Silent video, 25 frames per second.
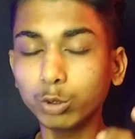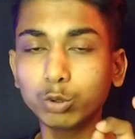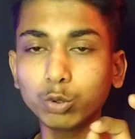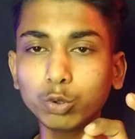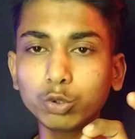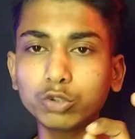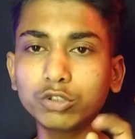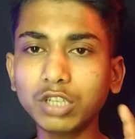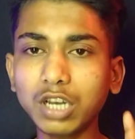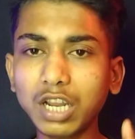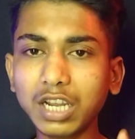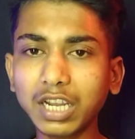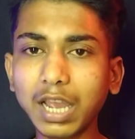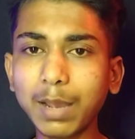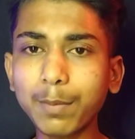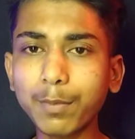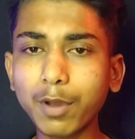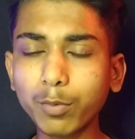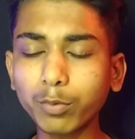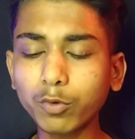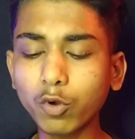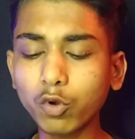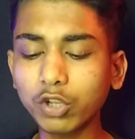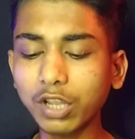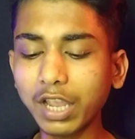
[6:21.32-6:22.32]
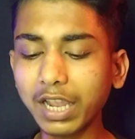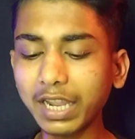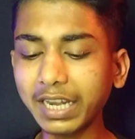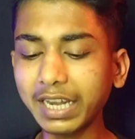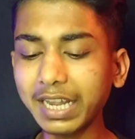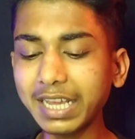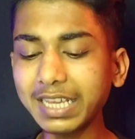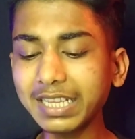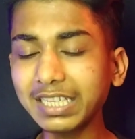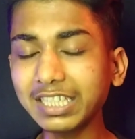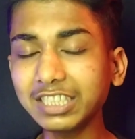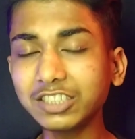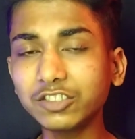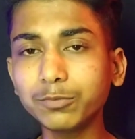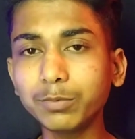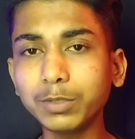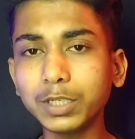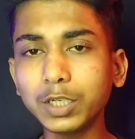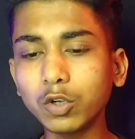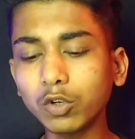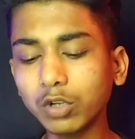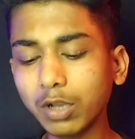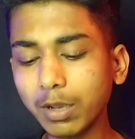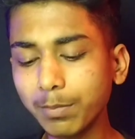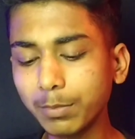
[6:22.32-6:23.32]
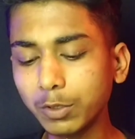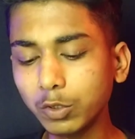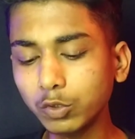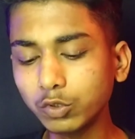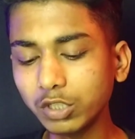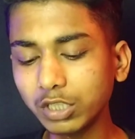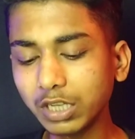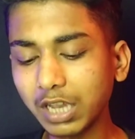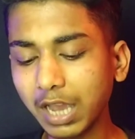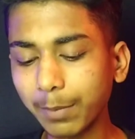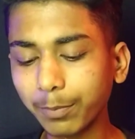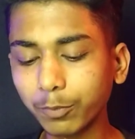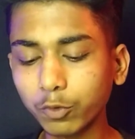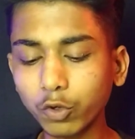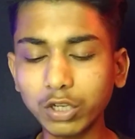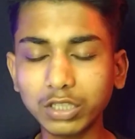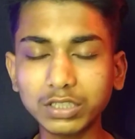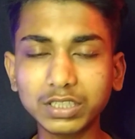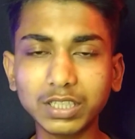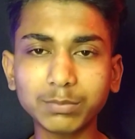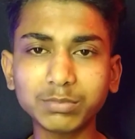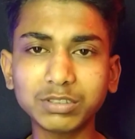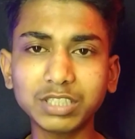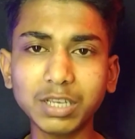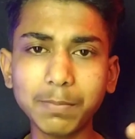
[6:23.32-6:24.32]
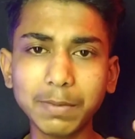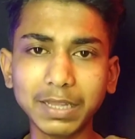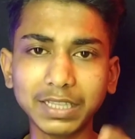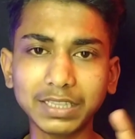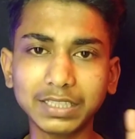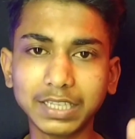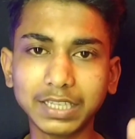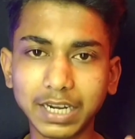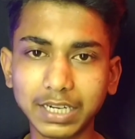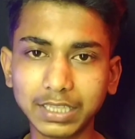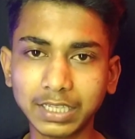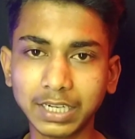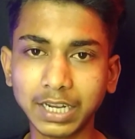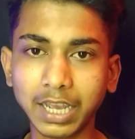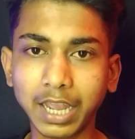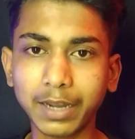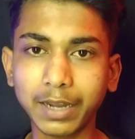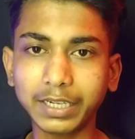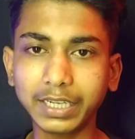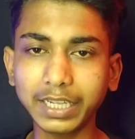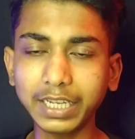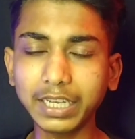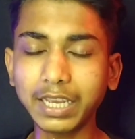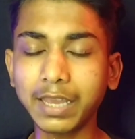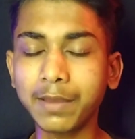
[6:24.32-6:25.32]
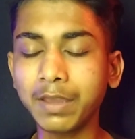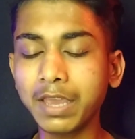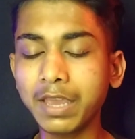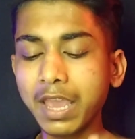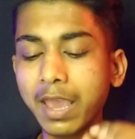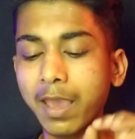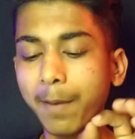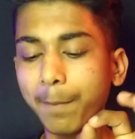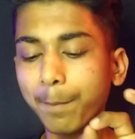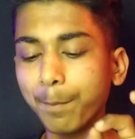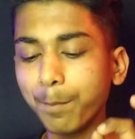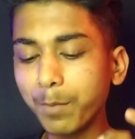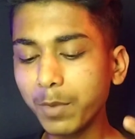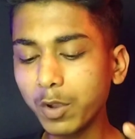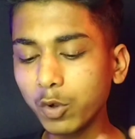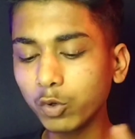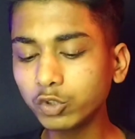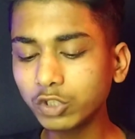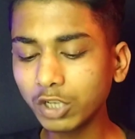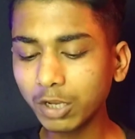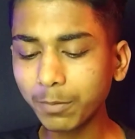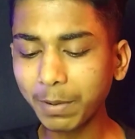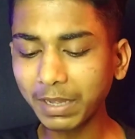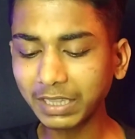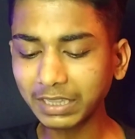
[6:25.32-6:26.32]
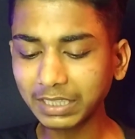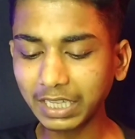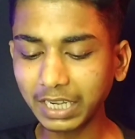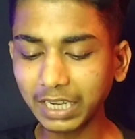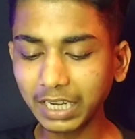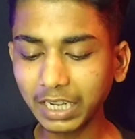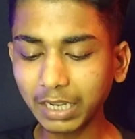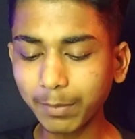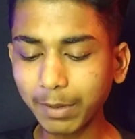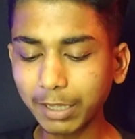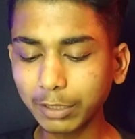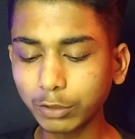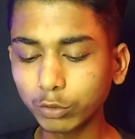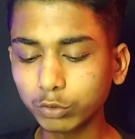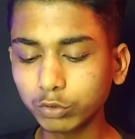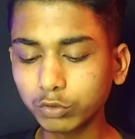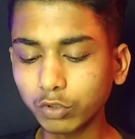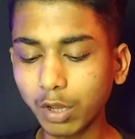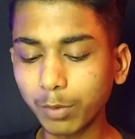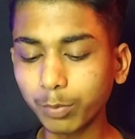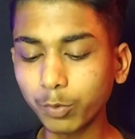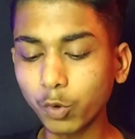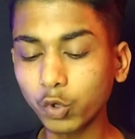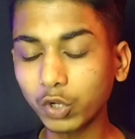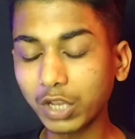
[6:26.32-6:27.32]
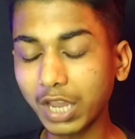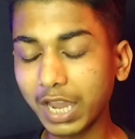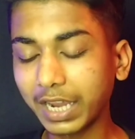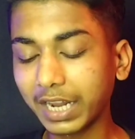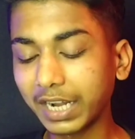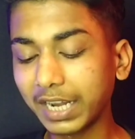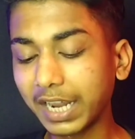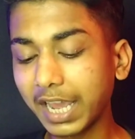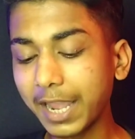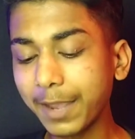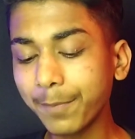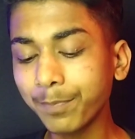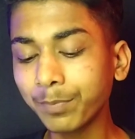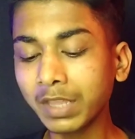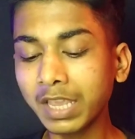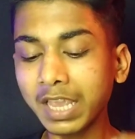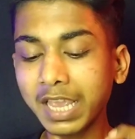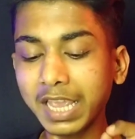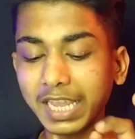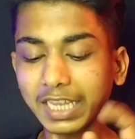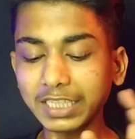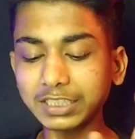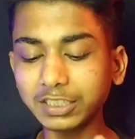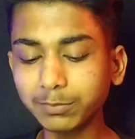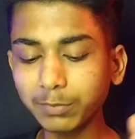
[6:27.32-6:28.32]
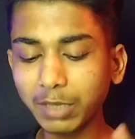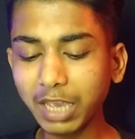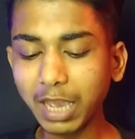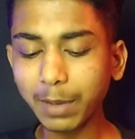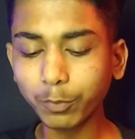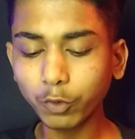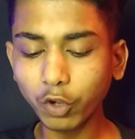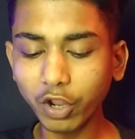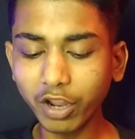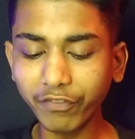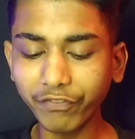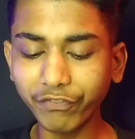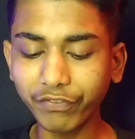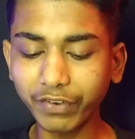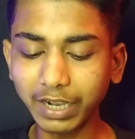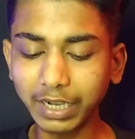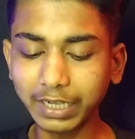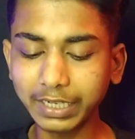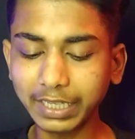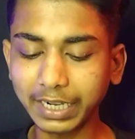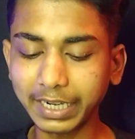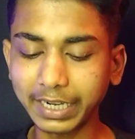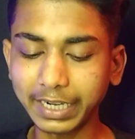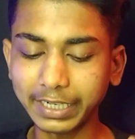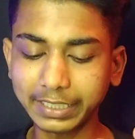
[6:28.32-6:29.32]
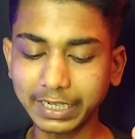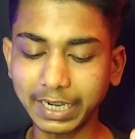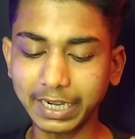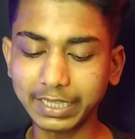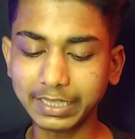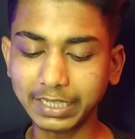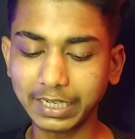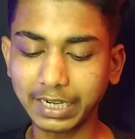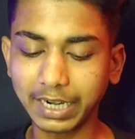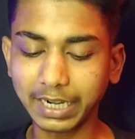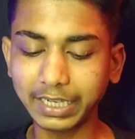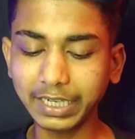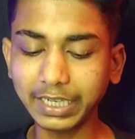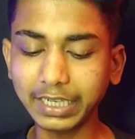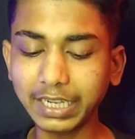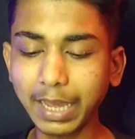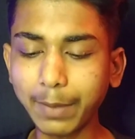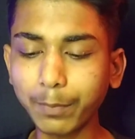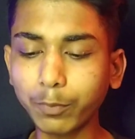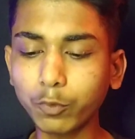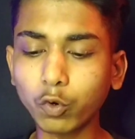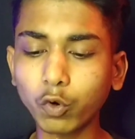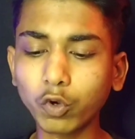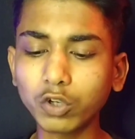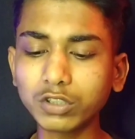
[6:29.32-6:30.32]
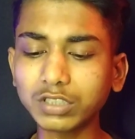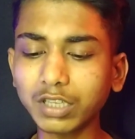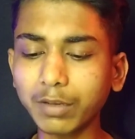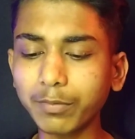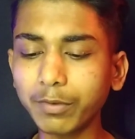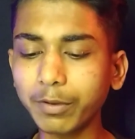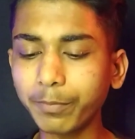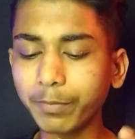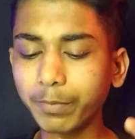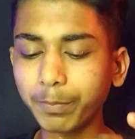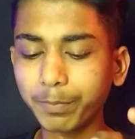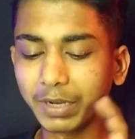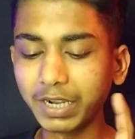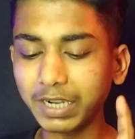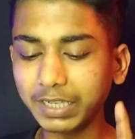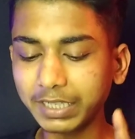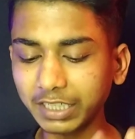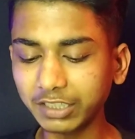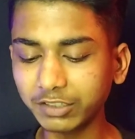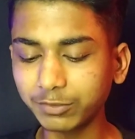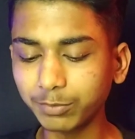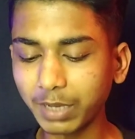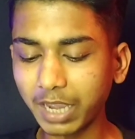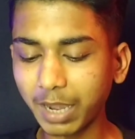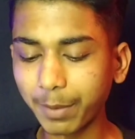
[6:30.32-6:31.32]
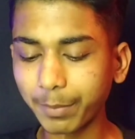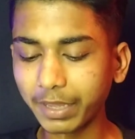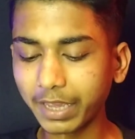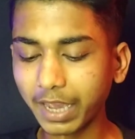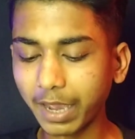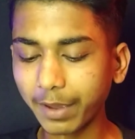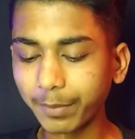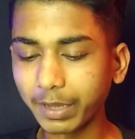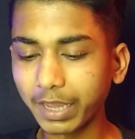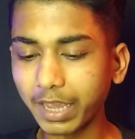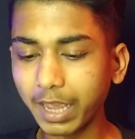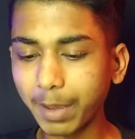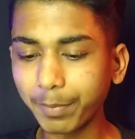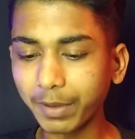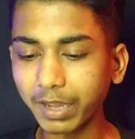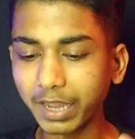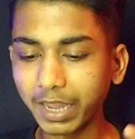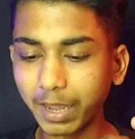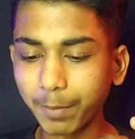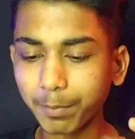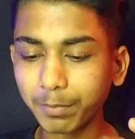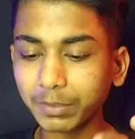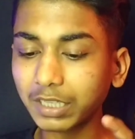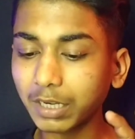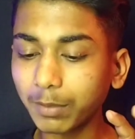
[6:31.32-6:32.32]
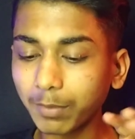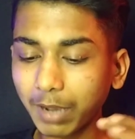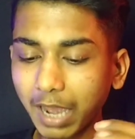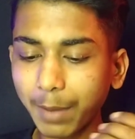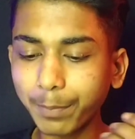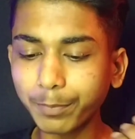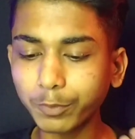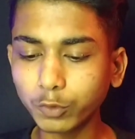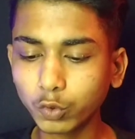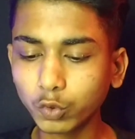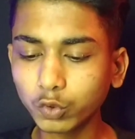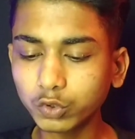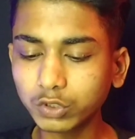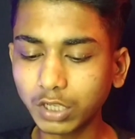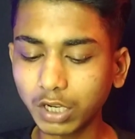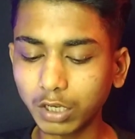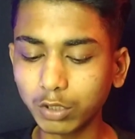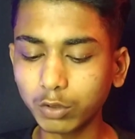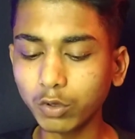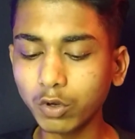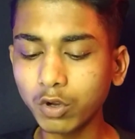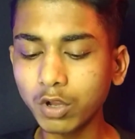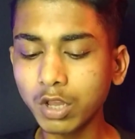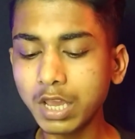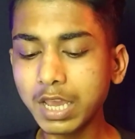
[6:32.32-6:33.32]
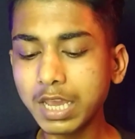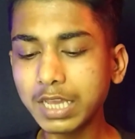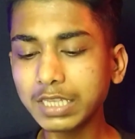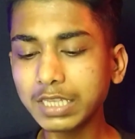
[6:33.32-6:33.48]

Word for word: दूसरा काम आपको क्या करना है इस वीडियो का म्यूजिक आपको एकदम से बंद कर देना है ठीक है म्यूजिक बंद करने के बाद दोस्तों आपको क्या करना है इसमें आपको एक फिल्टर ऐड कर देना है ठीक है आप कोई सा भी फिल्टर इसमें आप ऐप मतलब आप यूज कर दो